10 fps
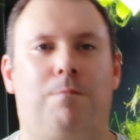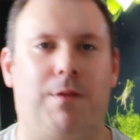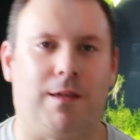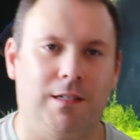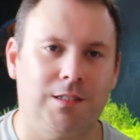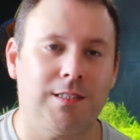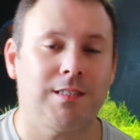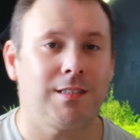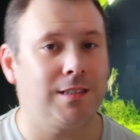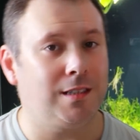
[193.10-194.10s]

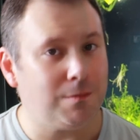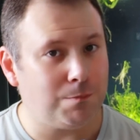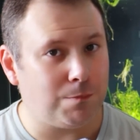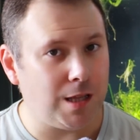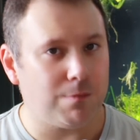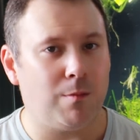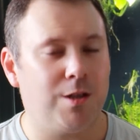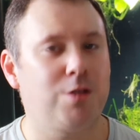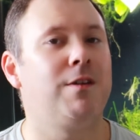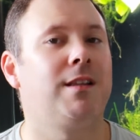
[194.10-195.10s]
peixes e
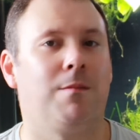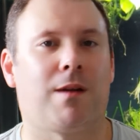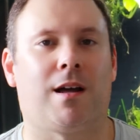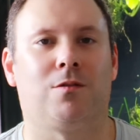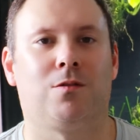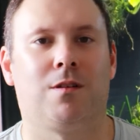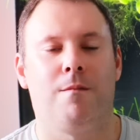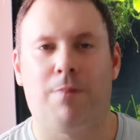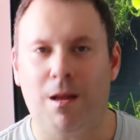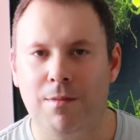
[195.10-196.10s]
principalmente invertebrados.
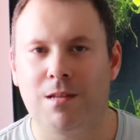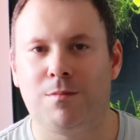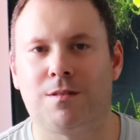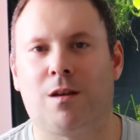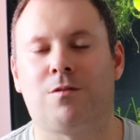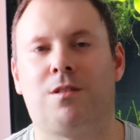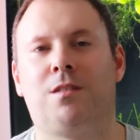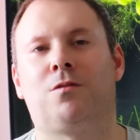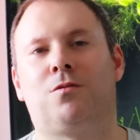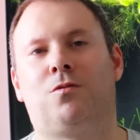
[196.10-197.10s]
Para minimizar os
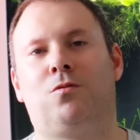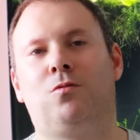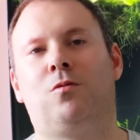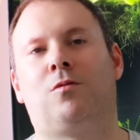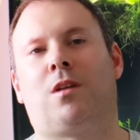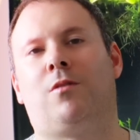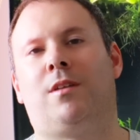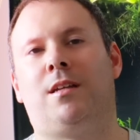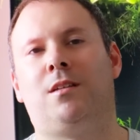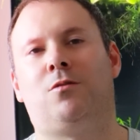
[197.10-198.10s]
riscos do
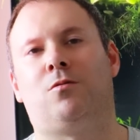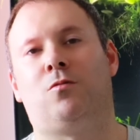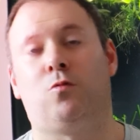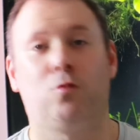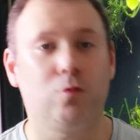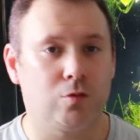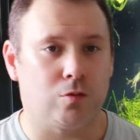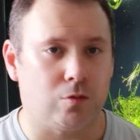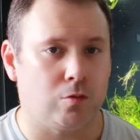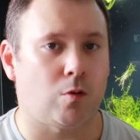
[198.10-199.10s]
glutaraldeído no
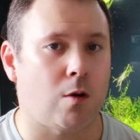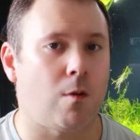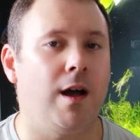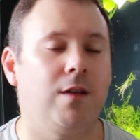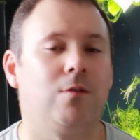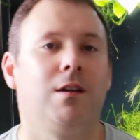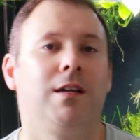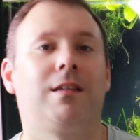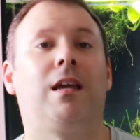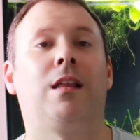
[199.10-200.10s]
uso no aquário, o
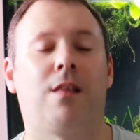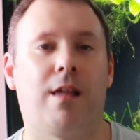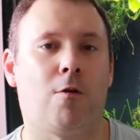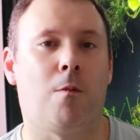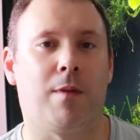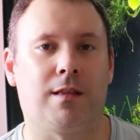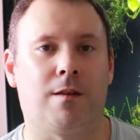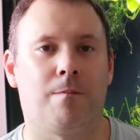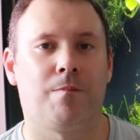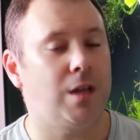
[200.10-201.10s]
que, que se
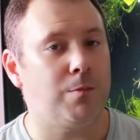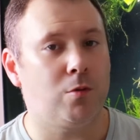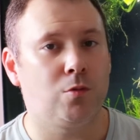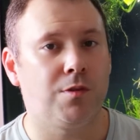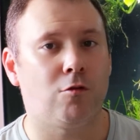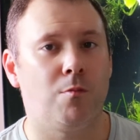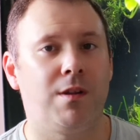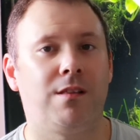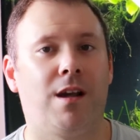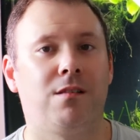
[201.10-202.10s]
recomenda? Usar produtos
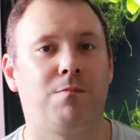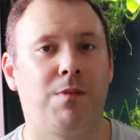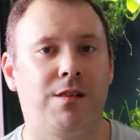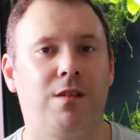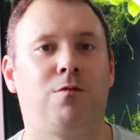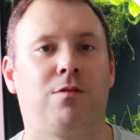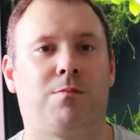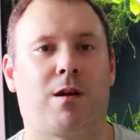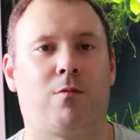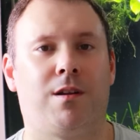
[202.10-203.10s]
comerciais específicos
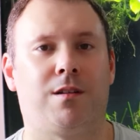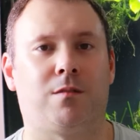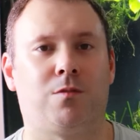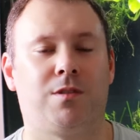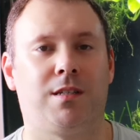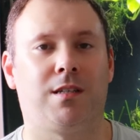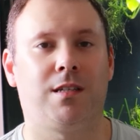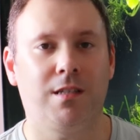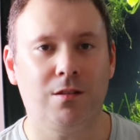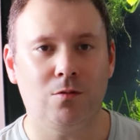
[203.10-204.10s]
para aquarismo,
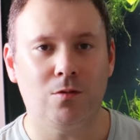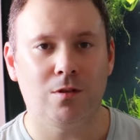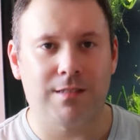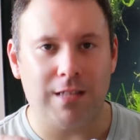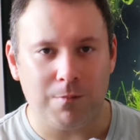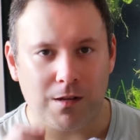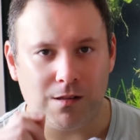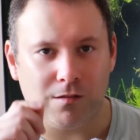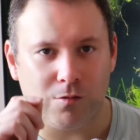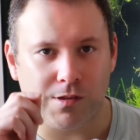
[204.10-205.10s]
seguindo sempre as
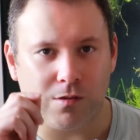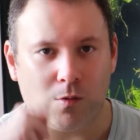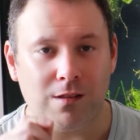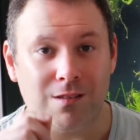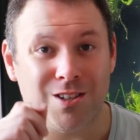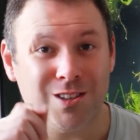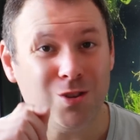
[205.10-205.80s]
instruções de